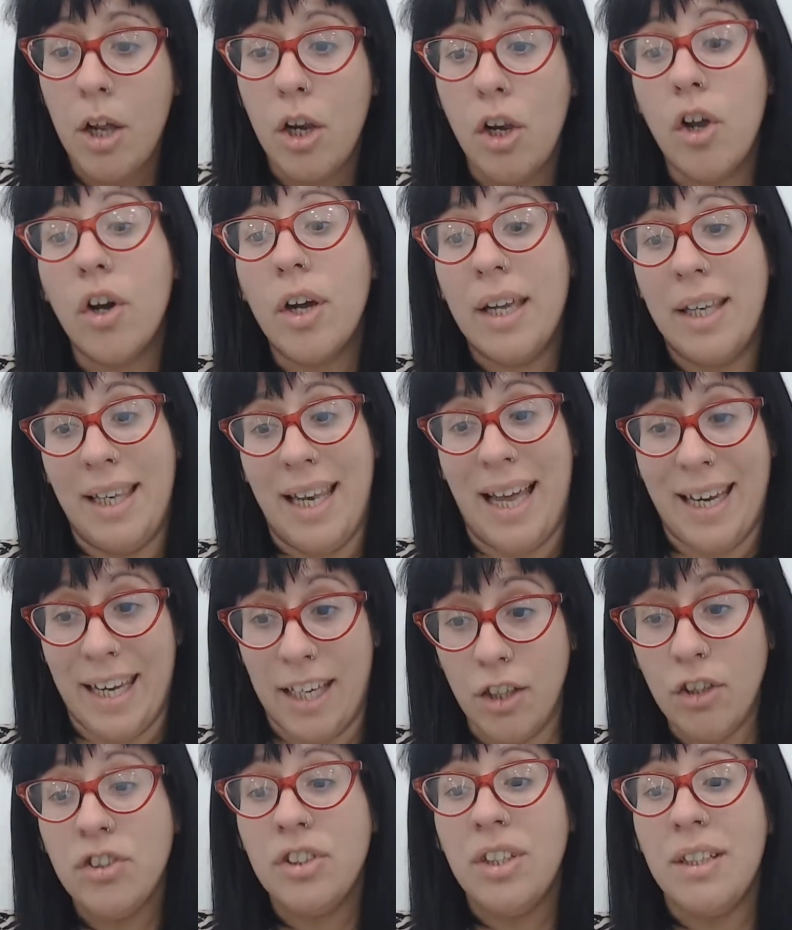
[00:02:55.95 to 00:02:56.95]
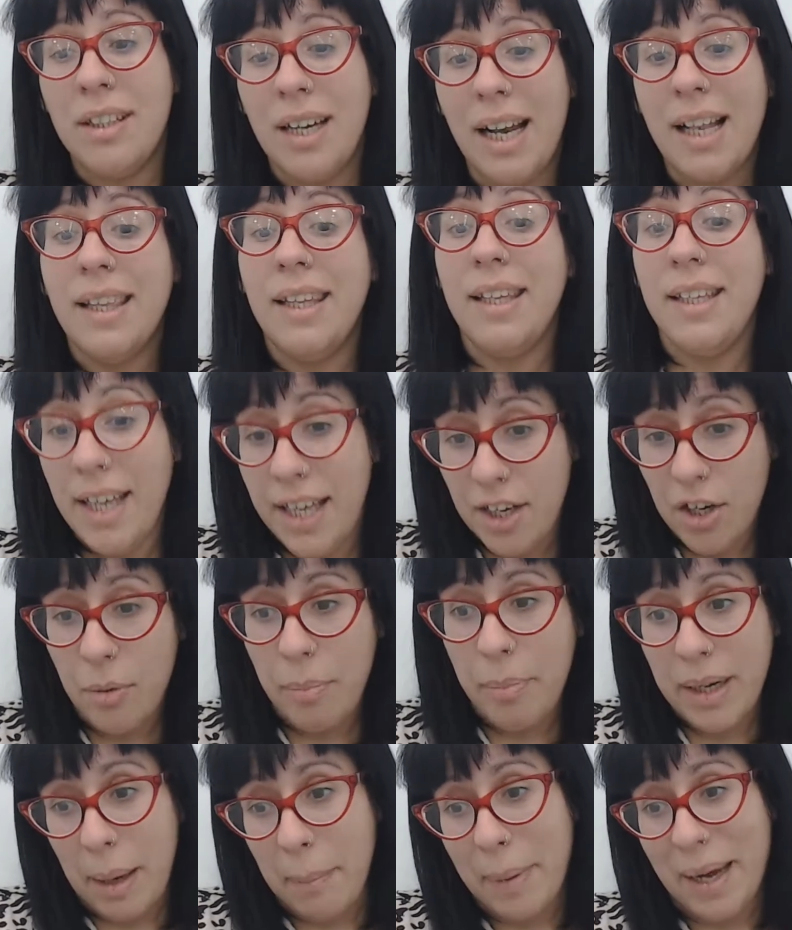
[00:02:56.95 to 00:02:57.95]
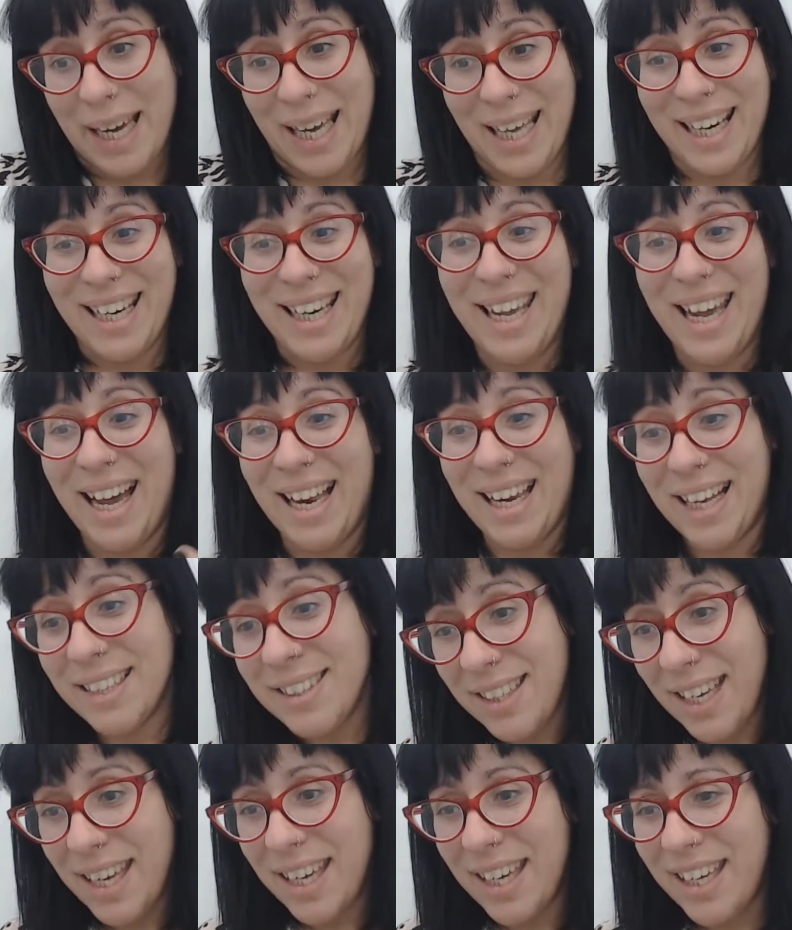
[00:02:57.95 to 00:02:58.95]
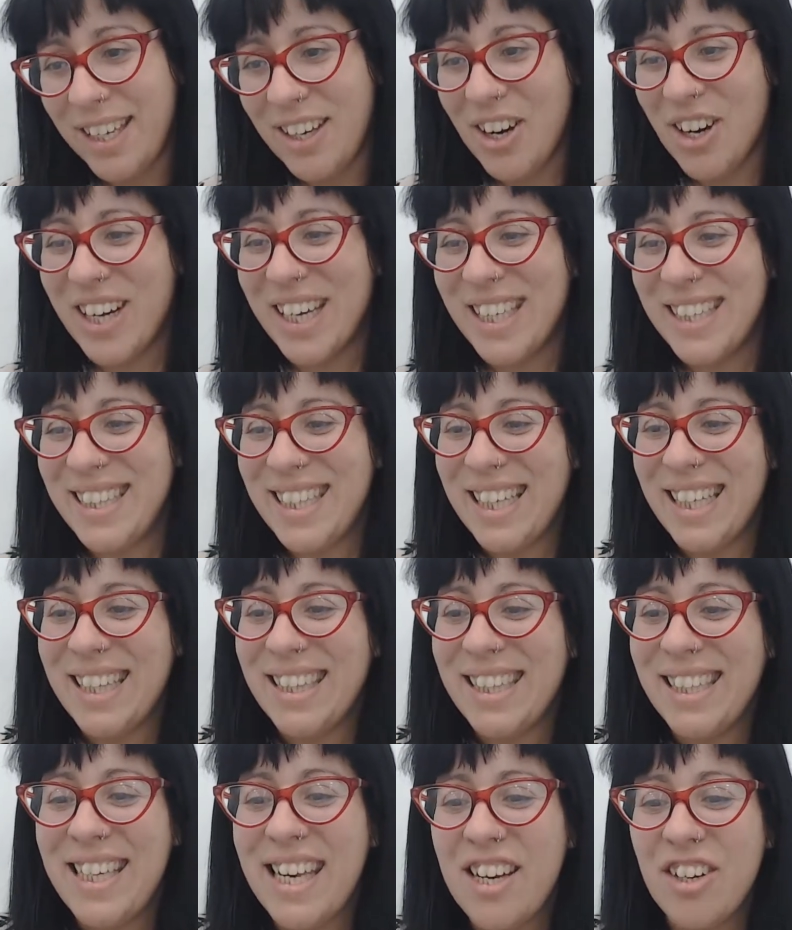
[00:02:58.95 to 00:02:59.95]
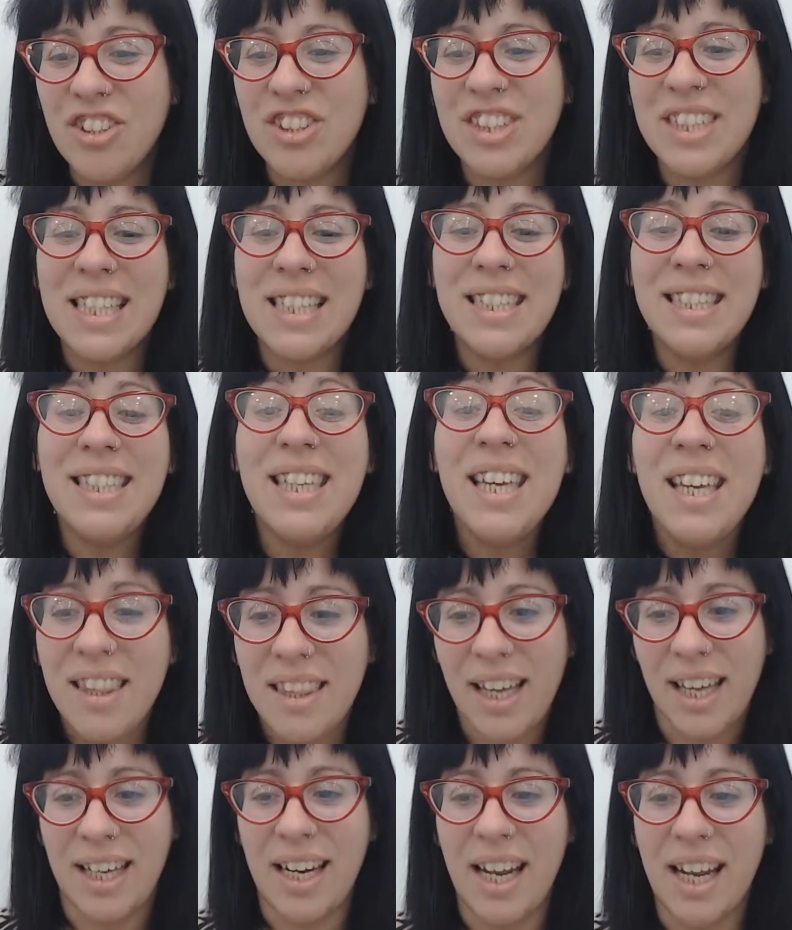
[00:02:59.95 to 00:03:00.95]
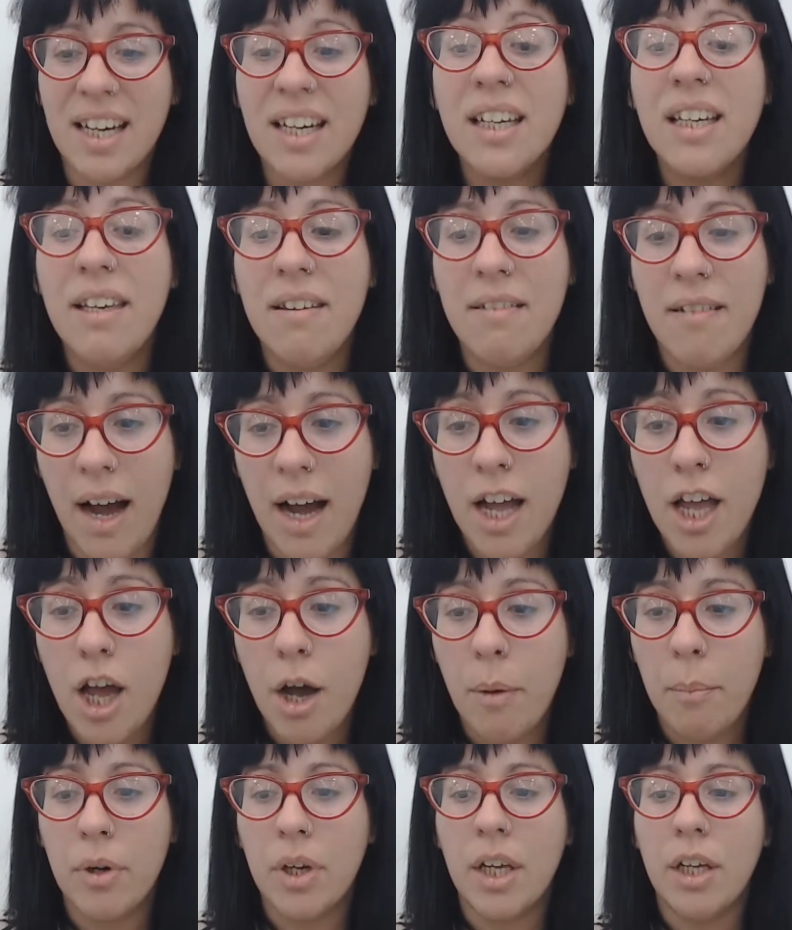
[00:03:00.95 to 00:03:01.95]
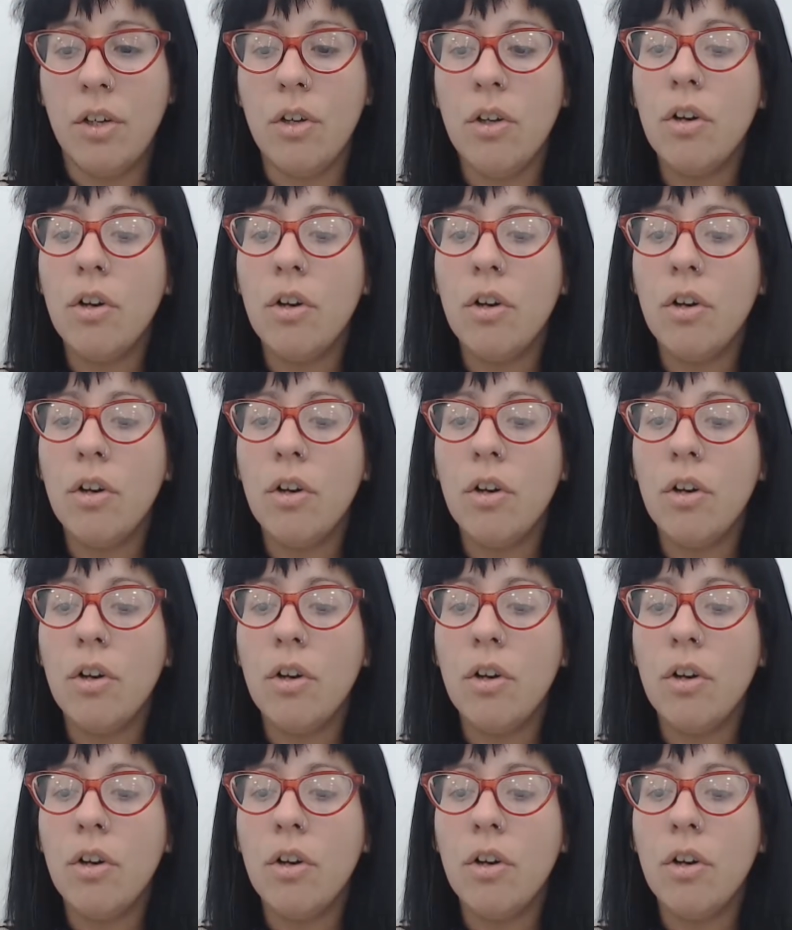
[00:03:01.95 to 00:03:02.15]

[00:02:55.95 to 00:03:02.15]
la que no tendrá el dinero para pagarle a la C. Y los que tienen dinero se sientan arriba porque no